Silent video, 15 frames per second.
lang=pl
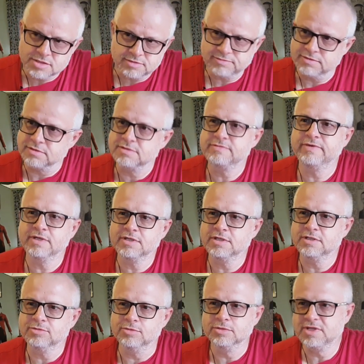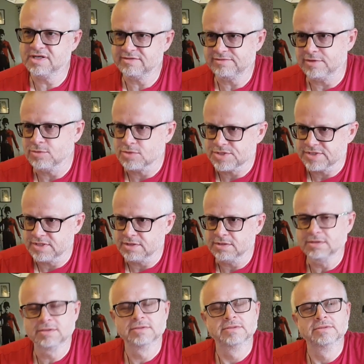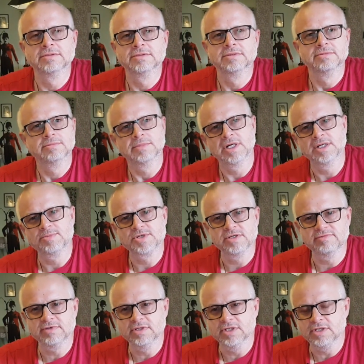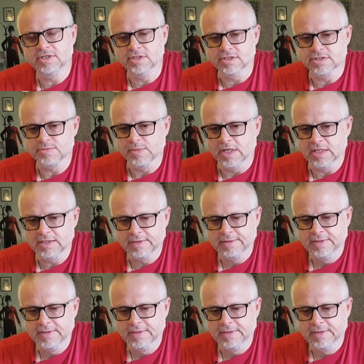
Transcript: że Volkswagen udawał, że ma lepsze wyniki niż ma,